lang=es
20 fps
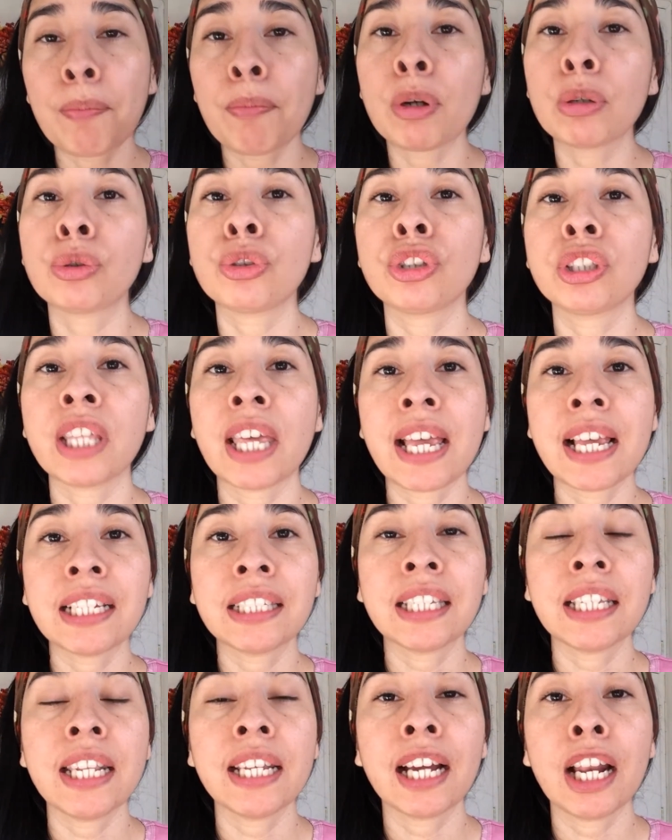Pero si
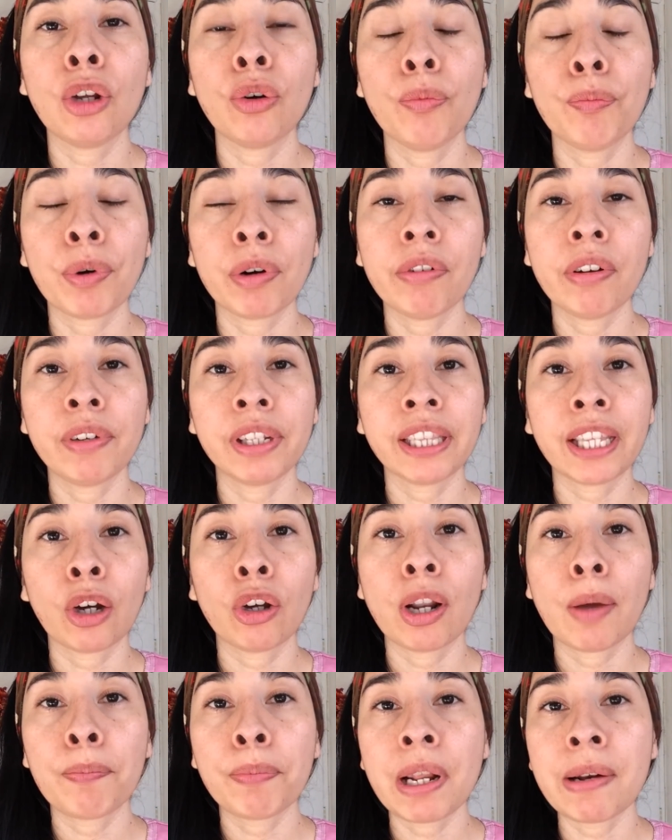ustedes tienen algún problemita
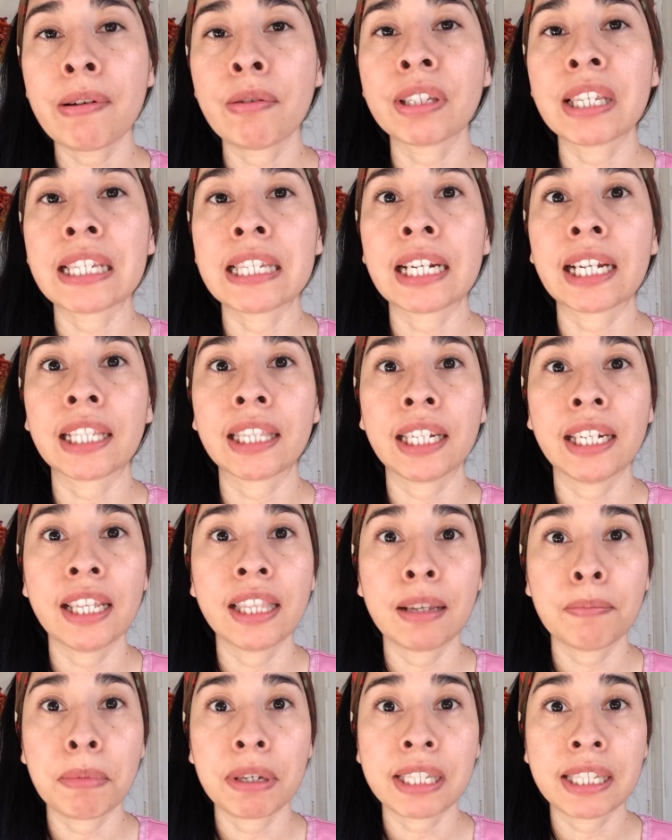con la piel, vamos a decir que
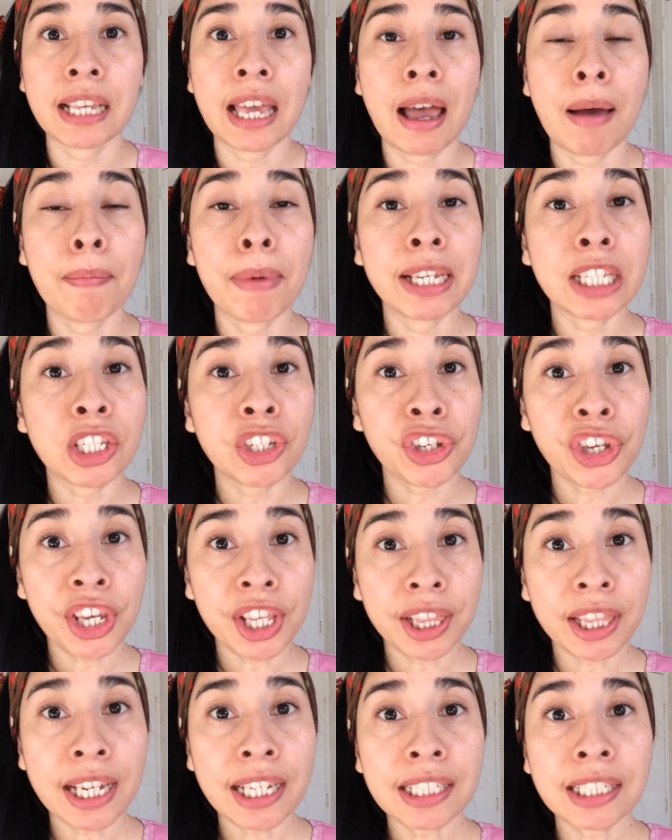tienen demasiadas
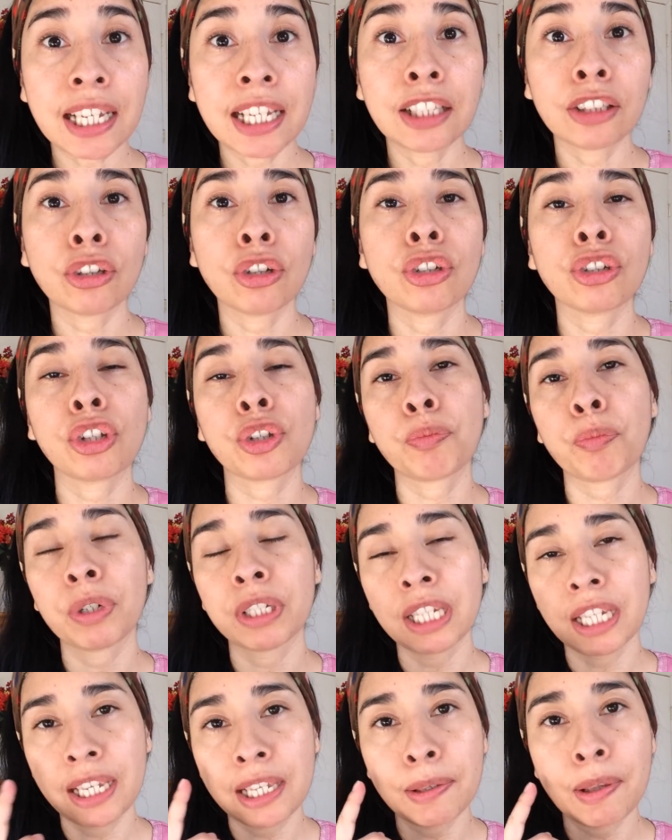manchitas, entonces
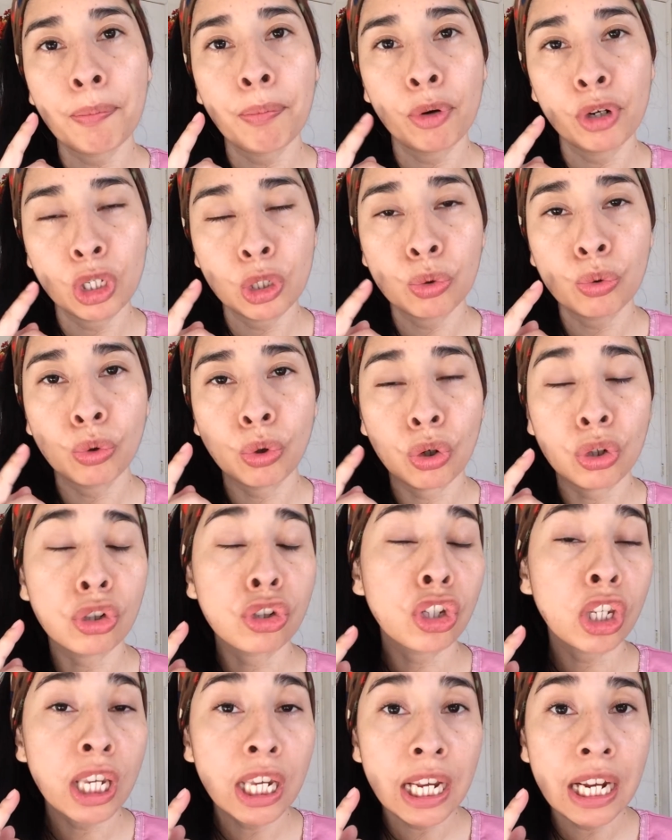pues ya se ponen su
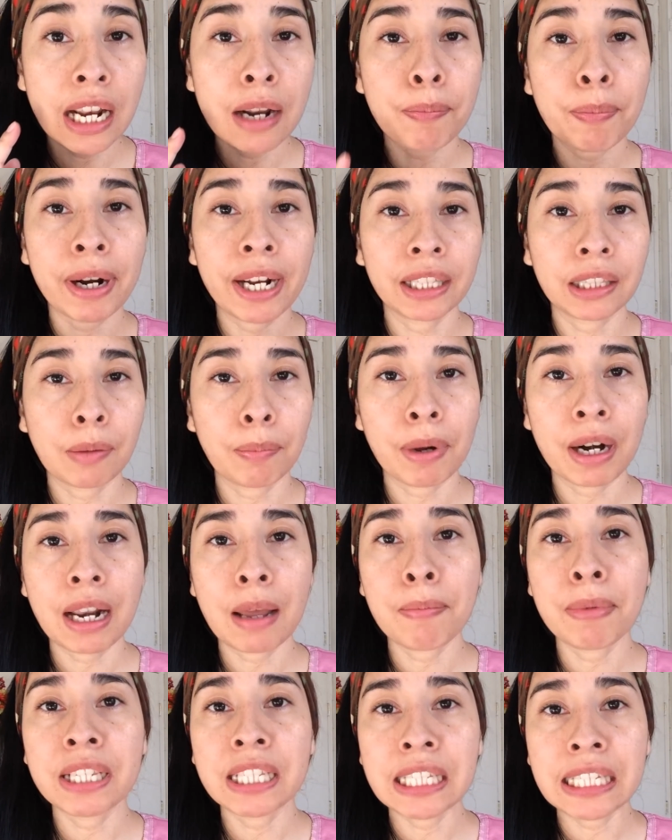concealer para tapar
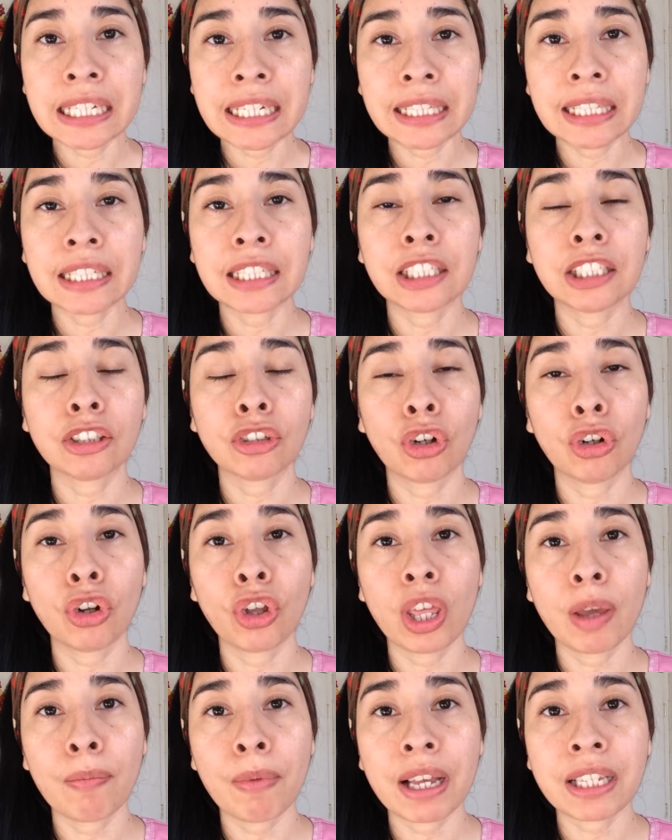las manchitas y todo
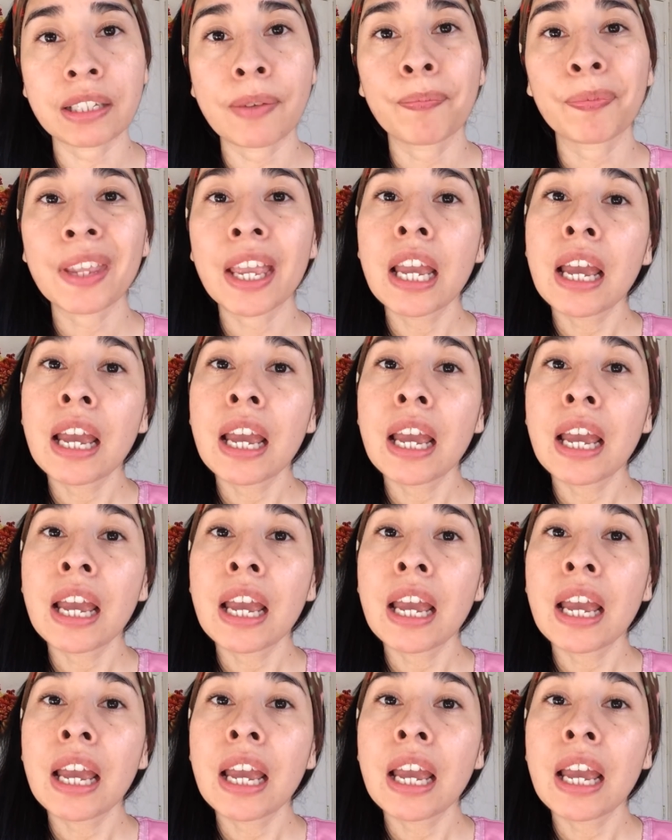lo demás